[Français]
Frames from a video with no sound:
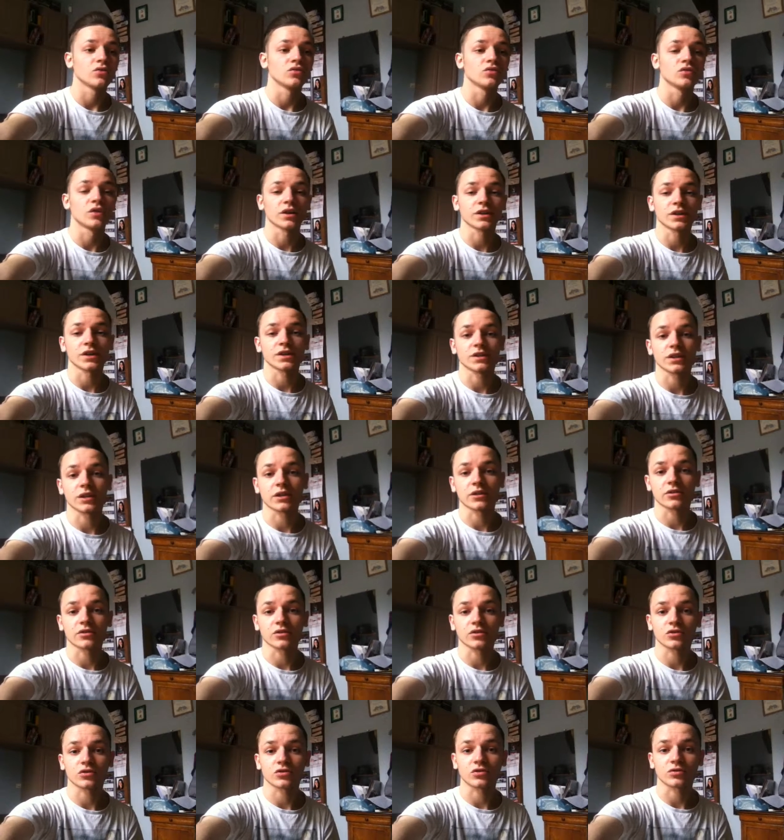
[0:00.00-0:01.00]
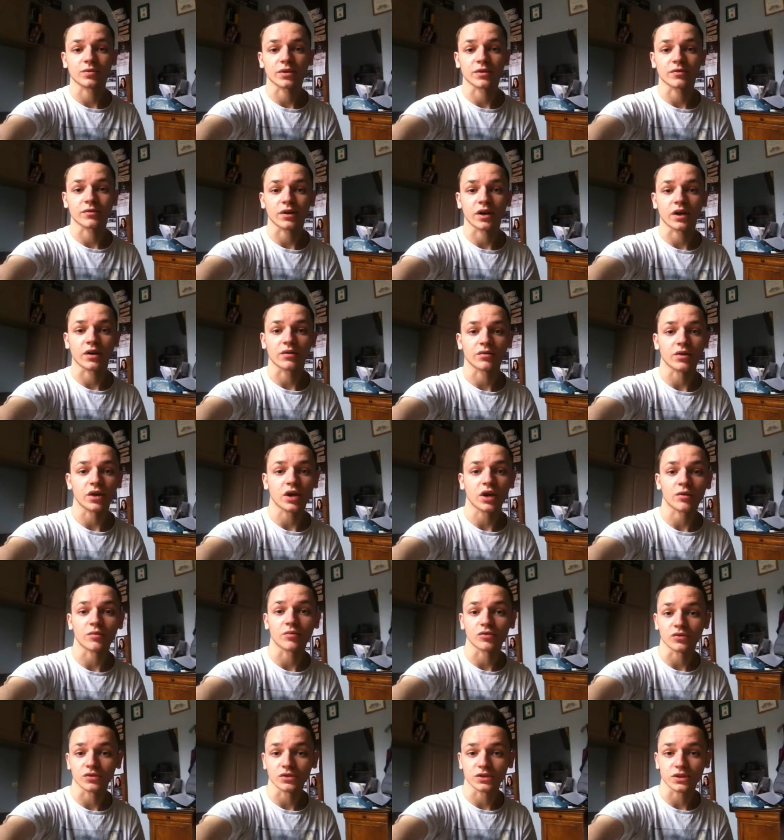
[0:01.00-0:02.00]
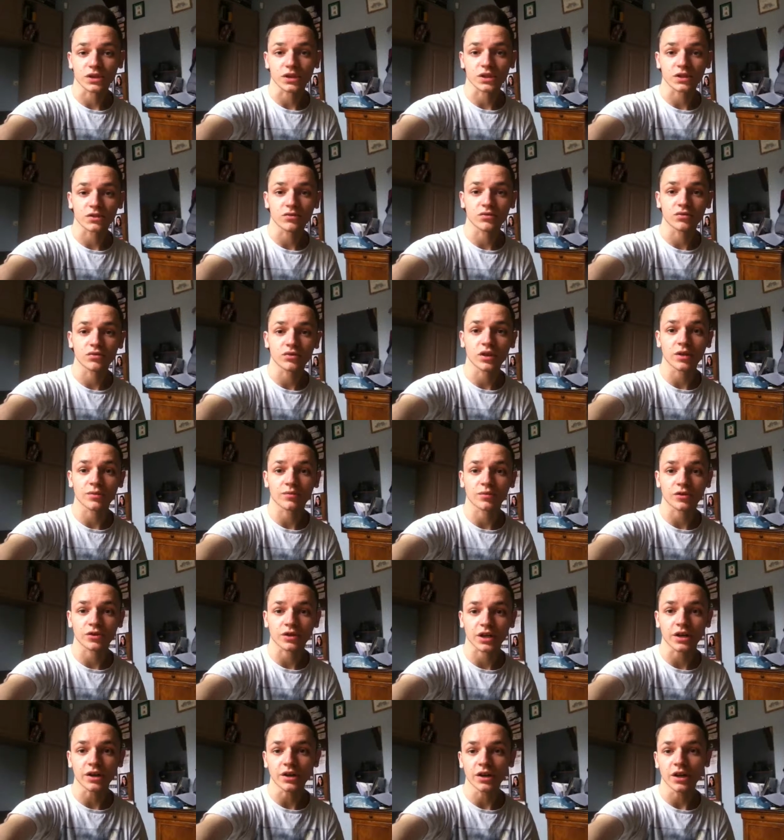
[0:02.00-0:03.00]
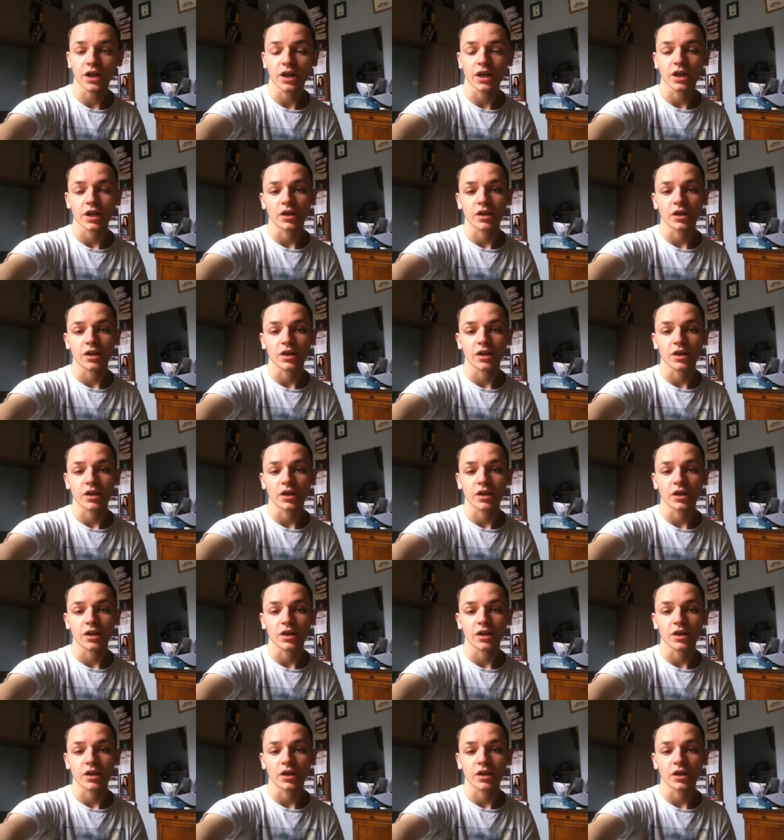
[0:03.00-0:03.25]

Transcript: ou un attaquant que je préfère avoir, bon ça tout dépendra.